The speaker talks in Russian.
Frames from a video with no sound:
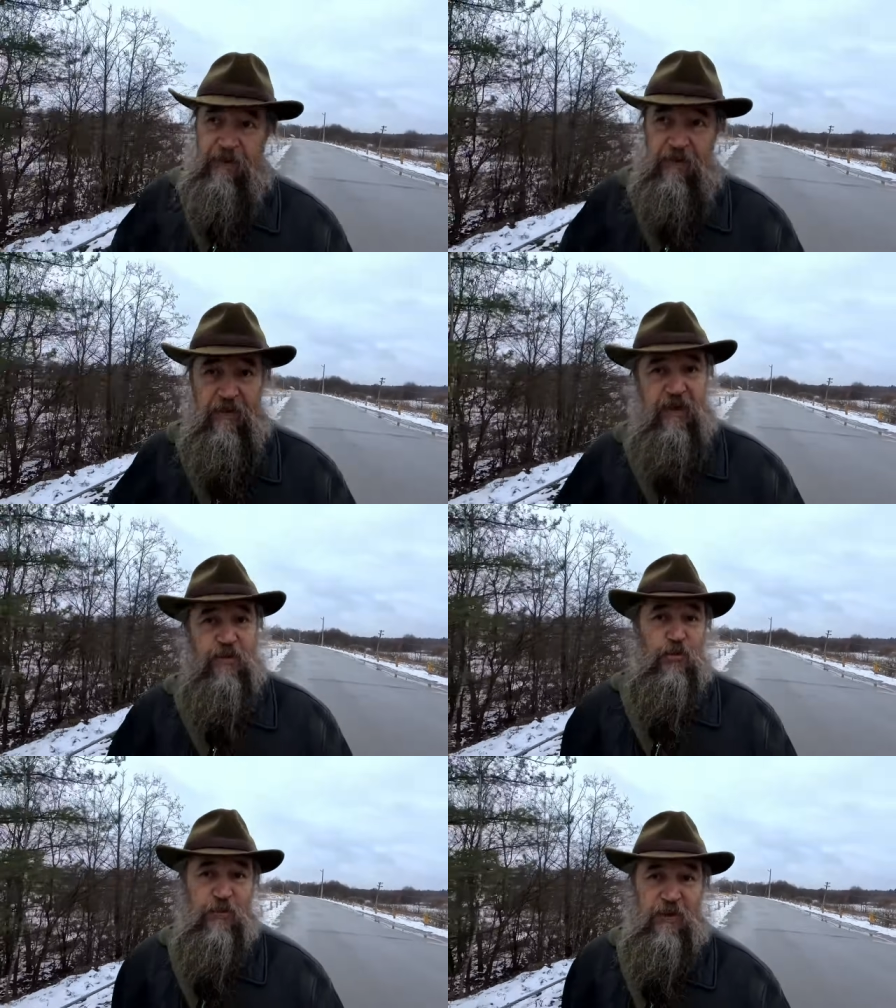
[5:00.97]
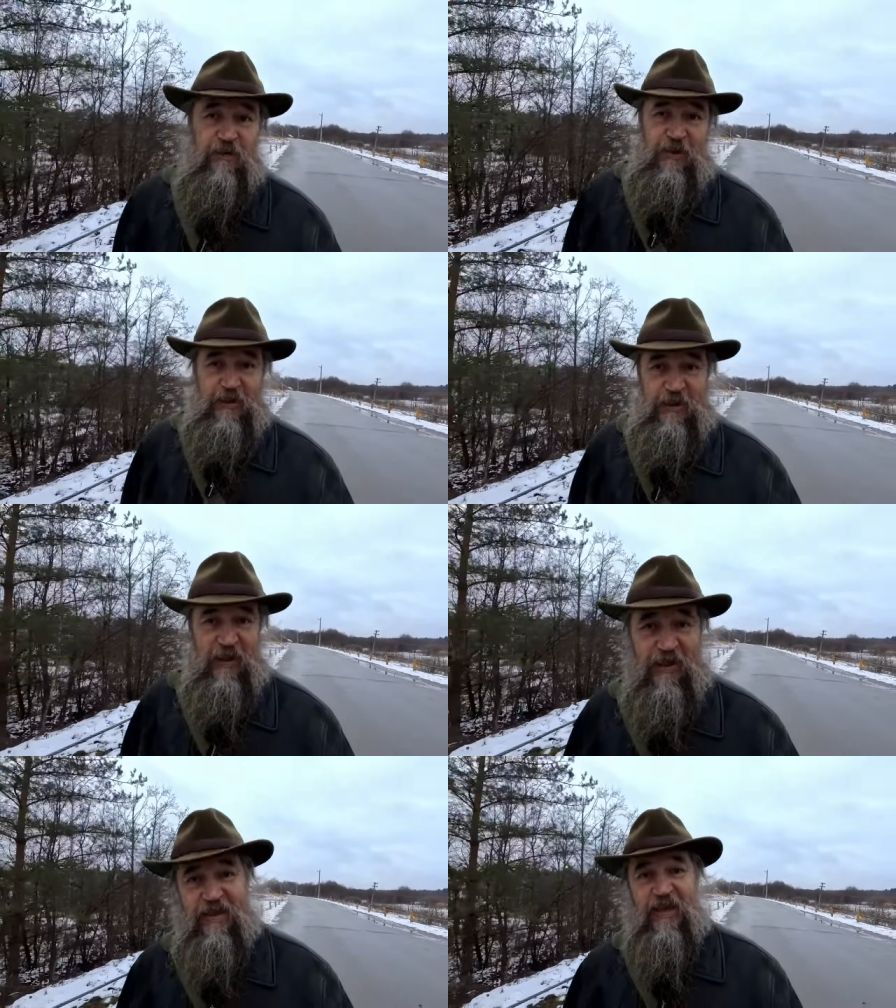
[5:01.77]
такие разумные
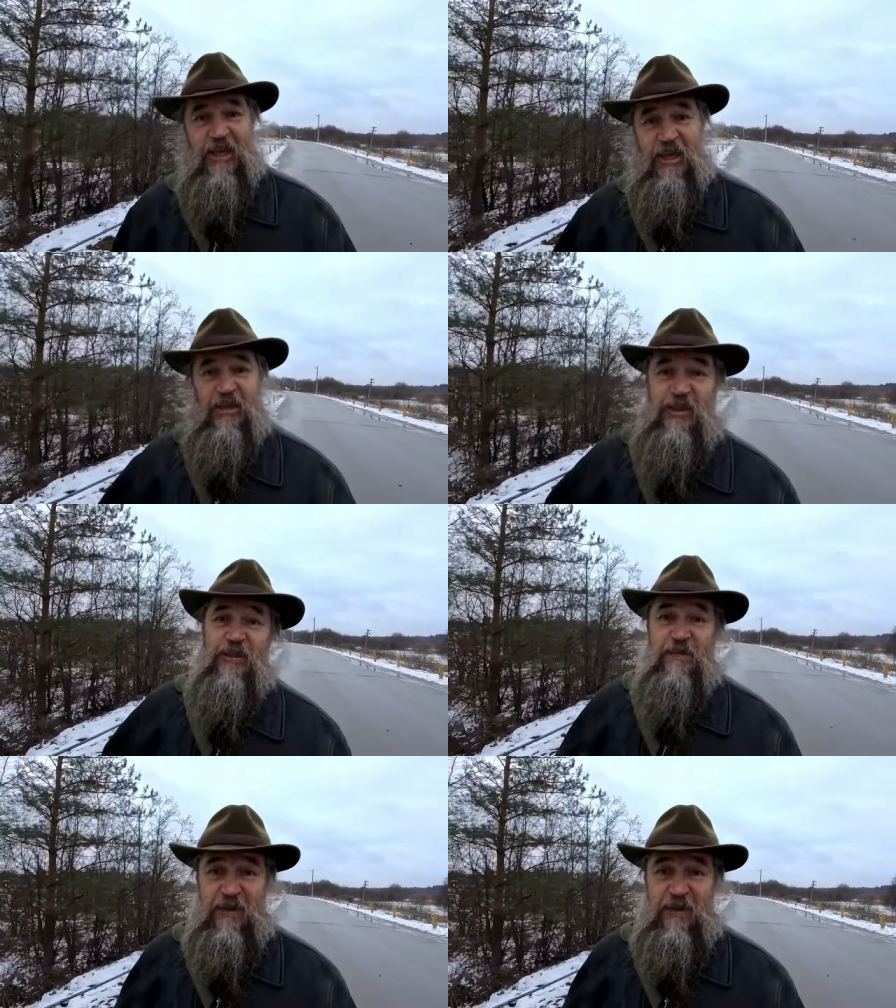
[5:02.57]
вещи с